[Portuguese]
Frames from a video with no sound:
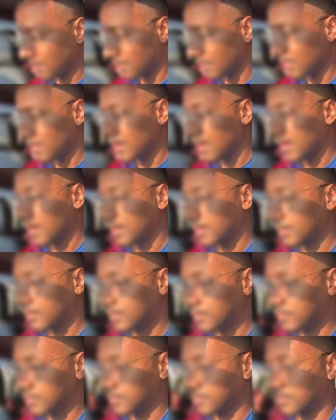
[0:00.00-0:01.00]
Tinha entrado
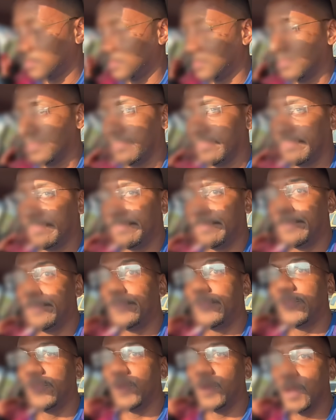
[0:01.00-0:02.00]
ali errado, foi isso?
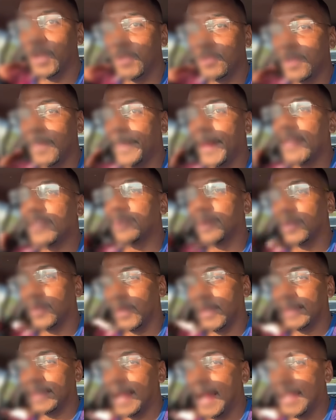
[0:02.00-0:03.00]
Foi, o GPS
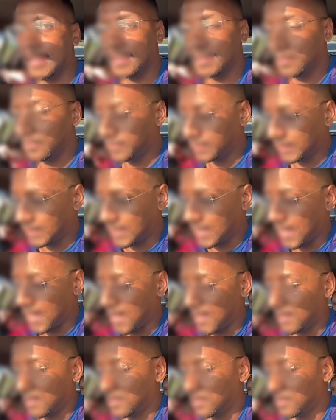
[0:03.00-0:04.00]
mandou entrar ali. Falei,
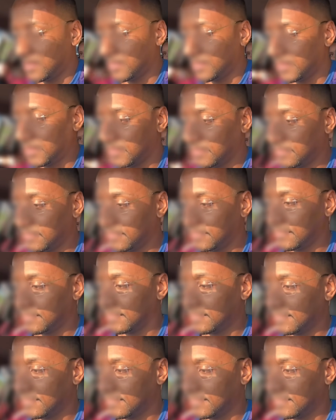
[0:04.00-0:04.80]
ah, droga.